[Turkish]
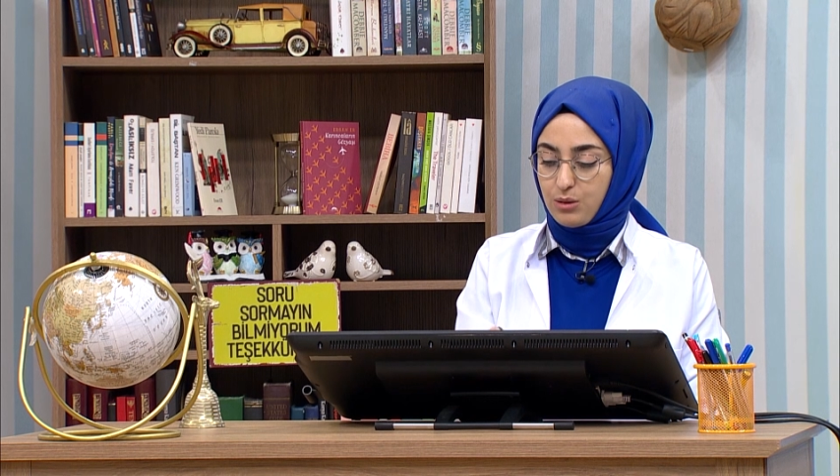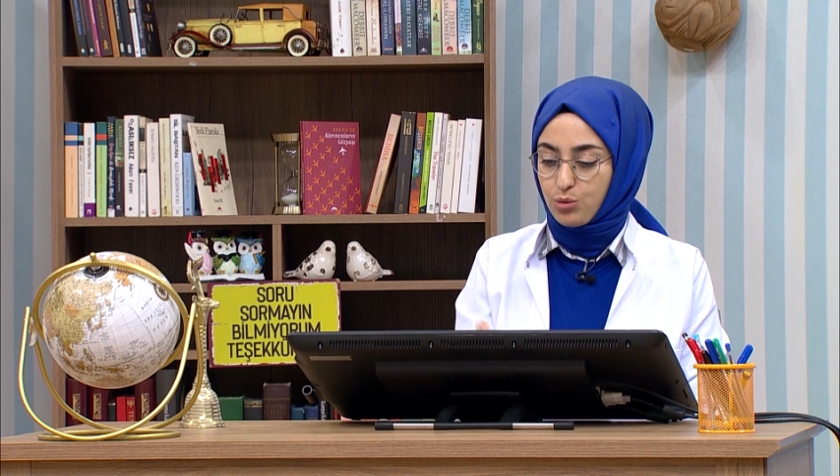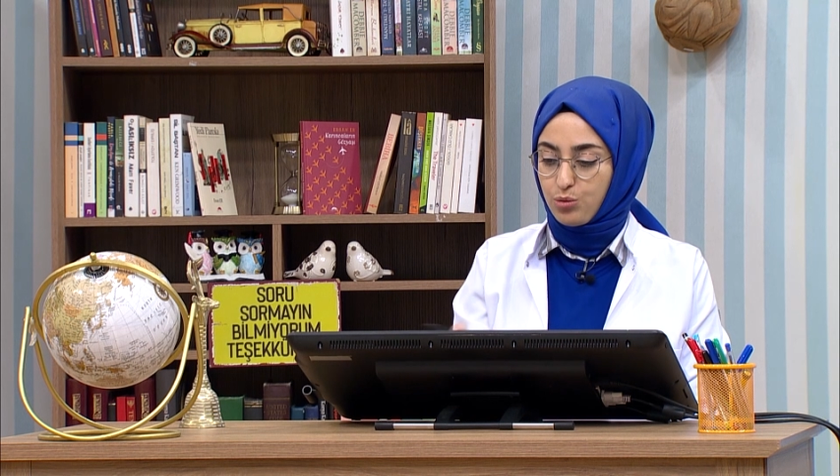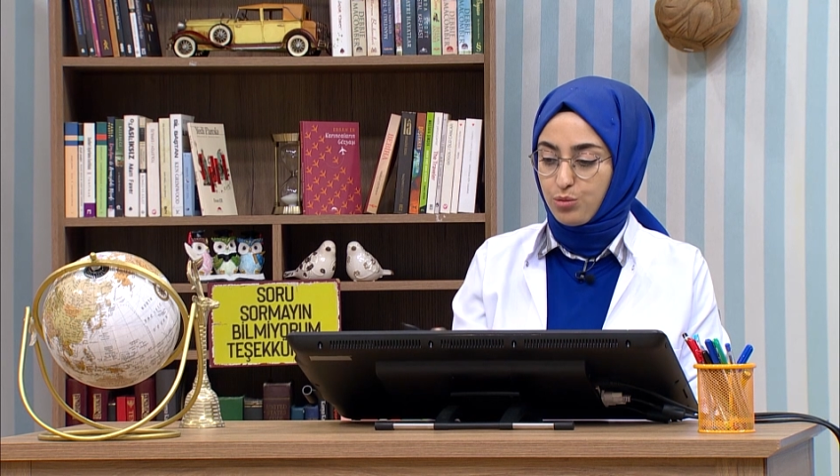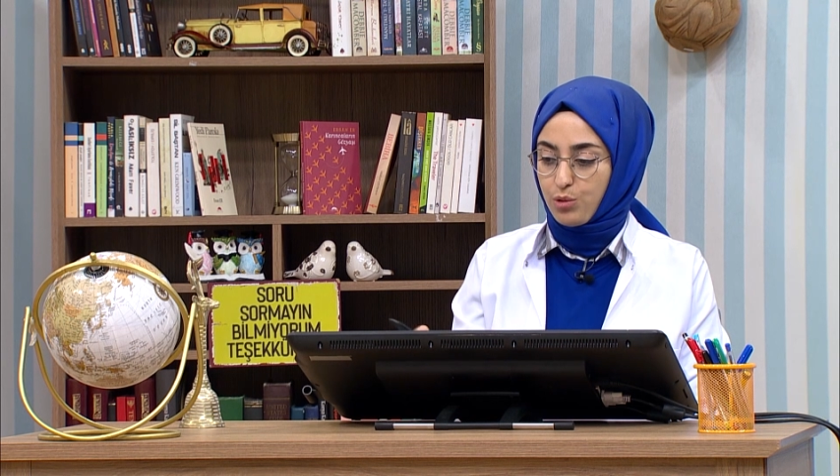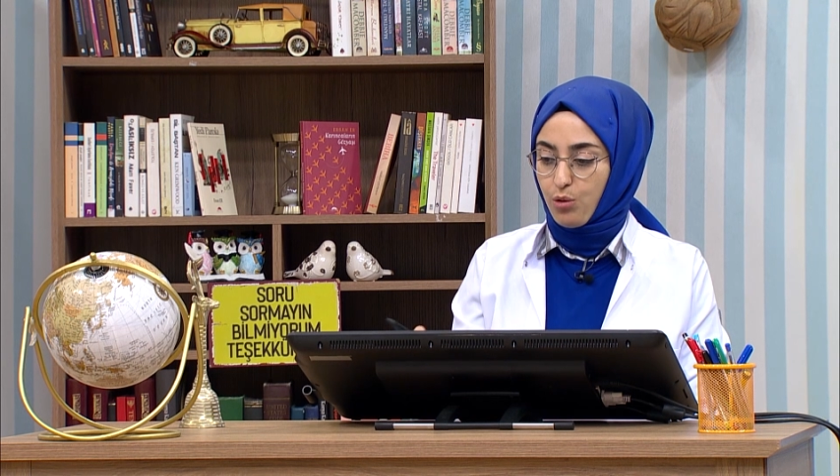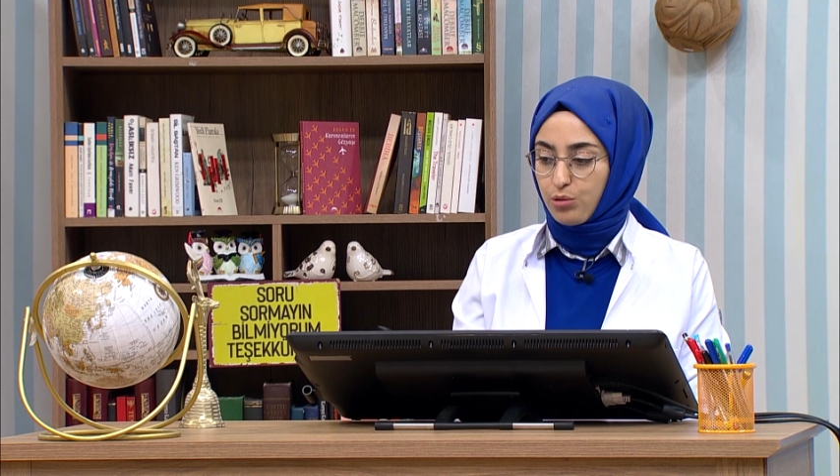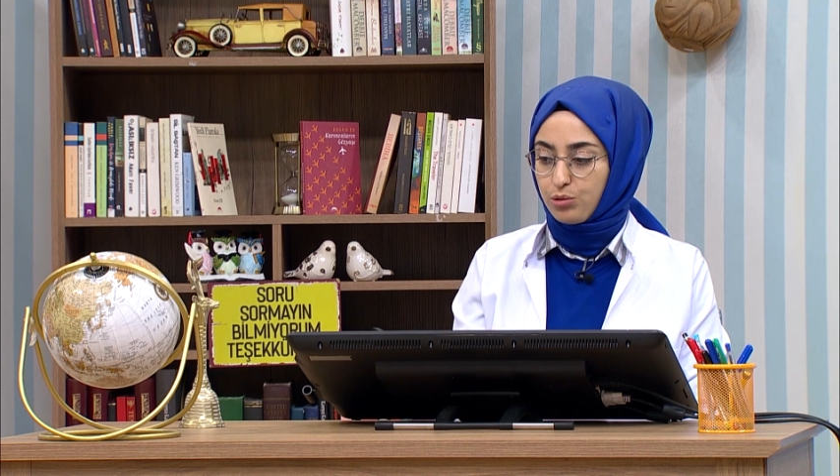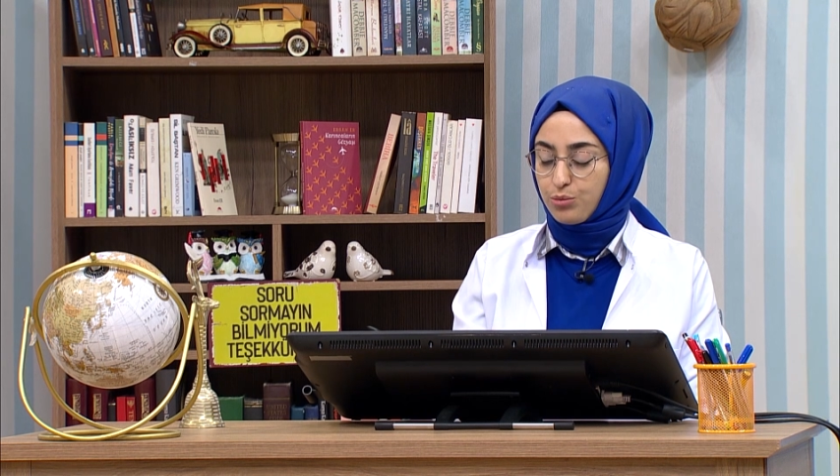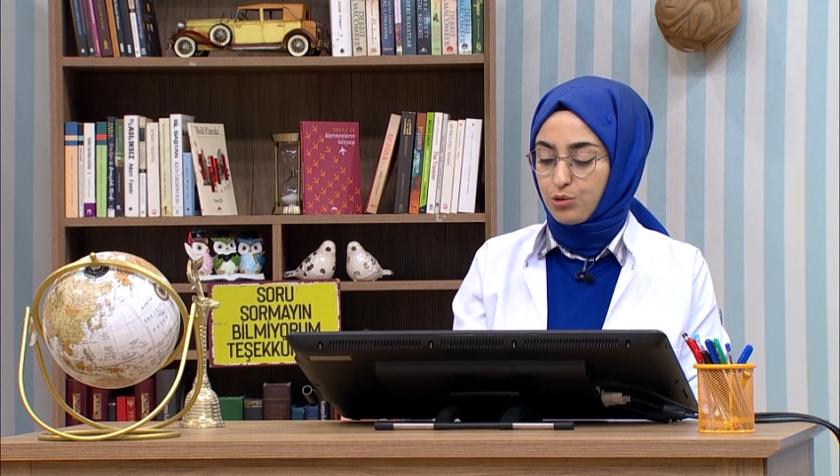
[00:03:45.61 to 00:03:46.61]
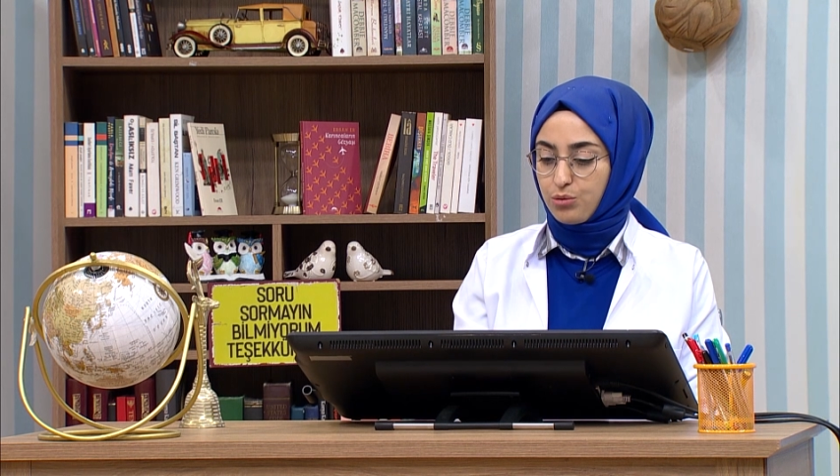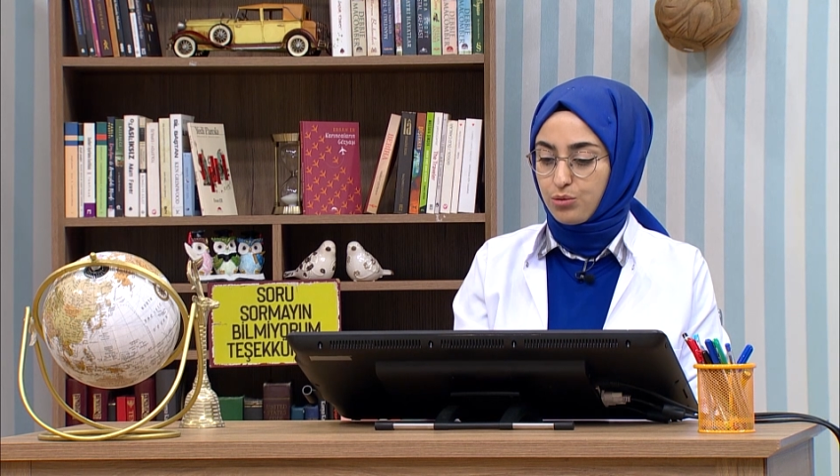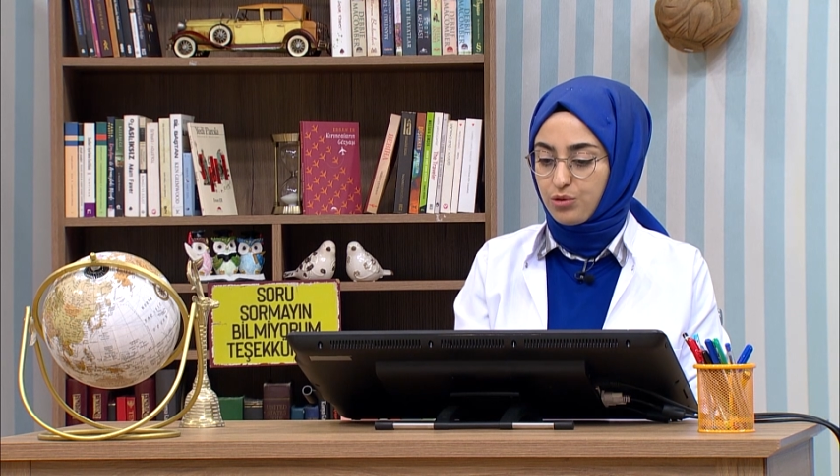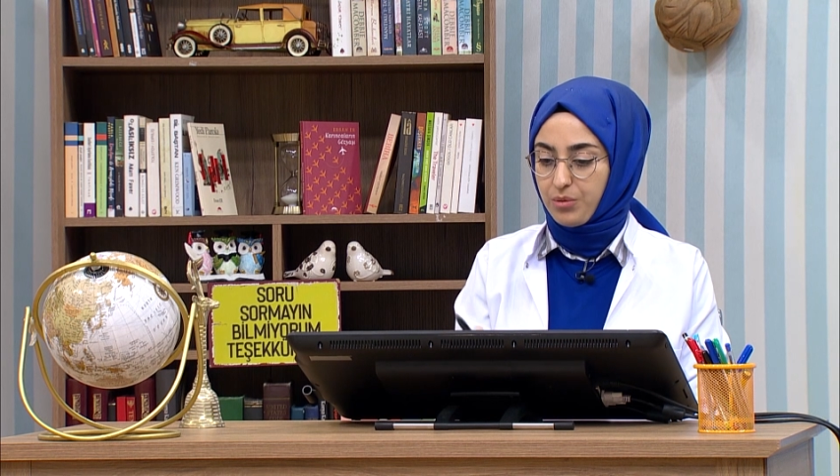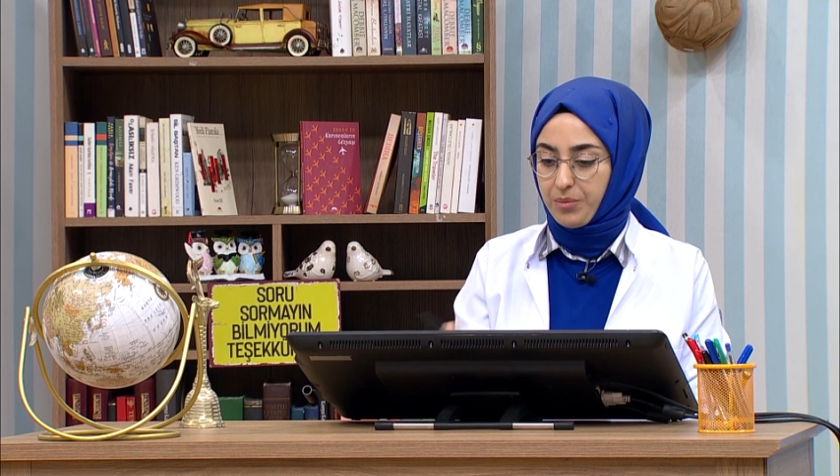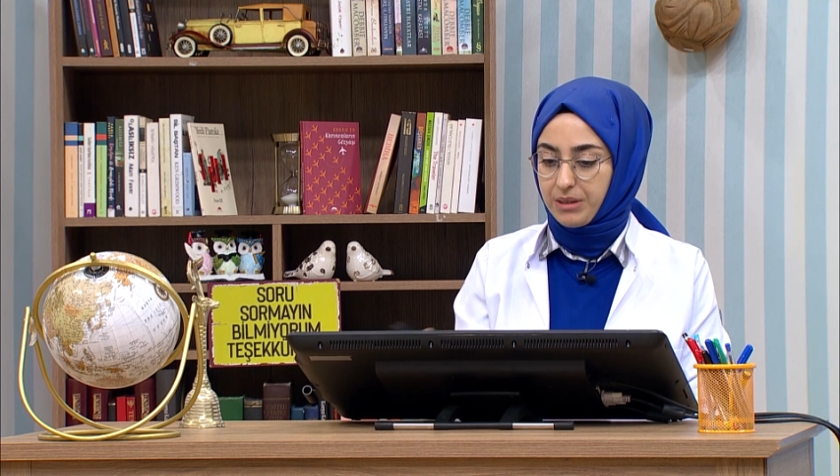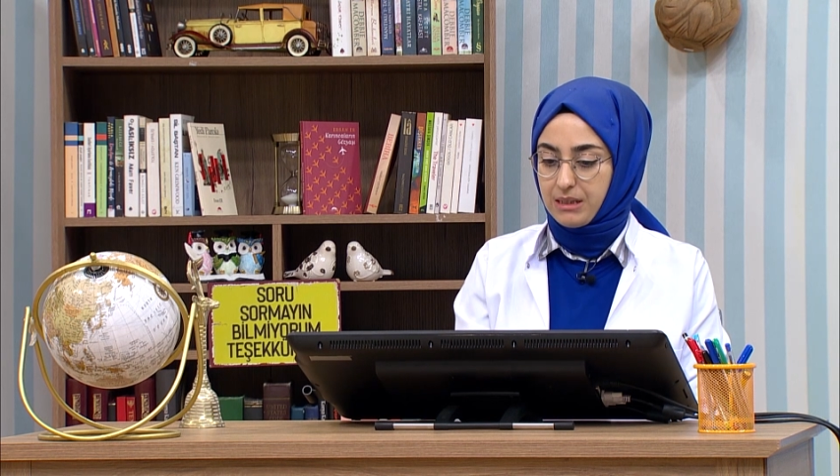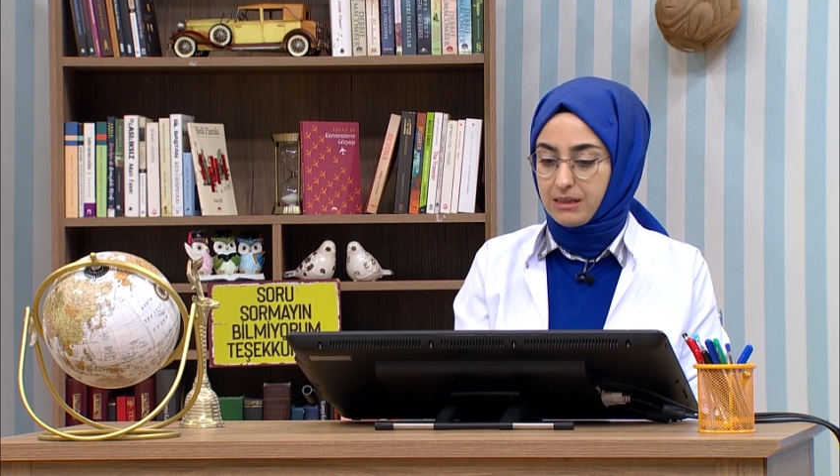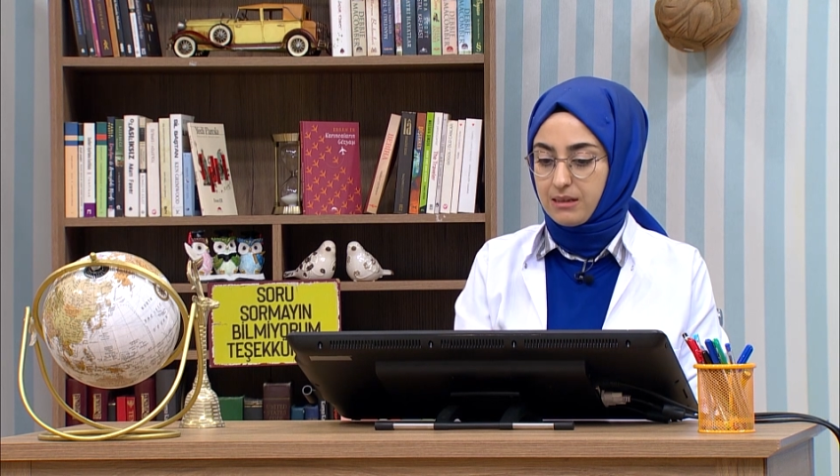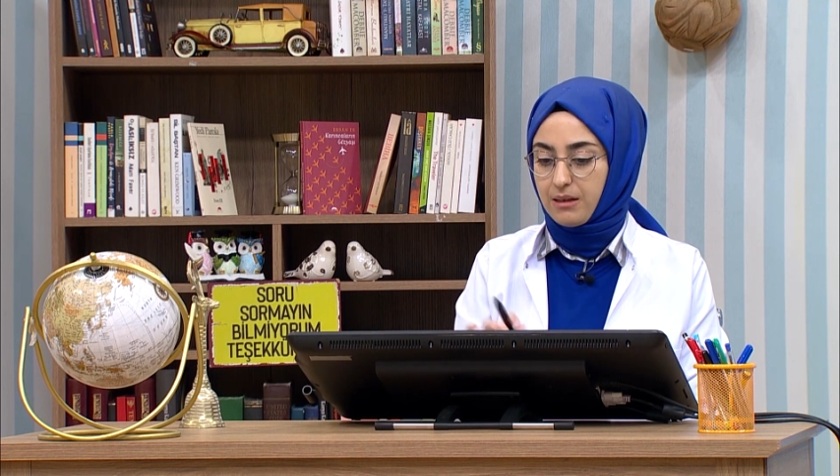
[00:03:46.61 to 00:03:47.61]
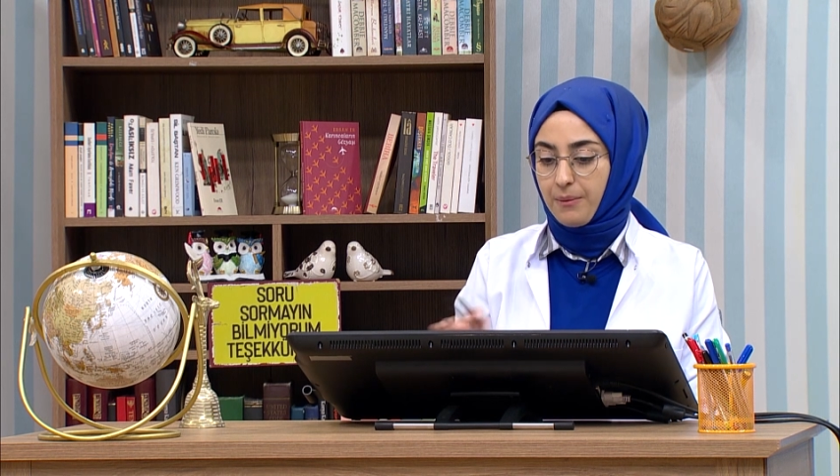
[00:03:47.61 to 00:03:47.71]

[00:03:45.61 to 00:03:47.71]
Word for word: sorumlu olduğumuzu unutmamalıyız.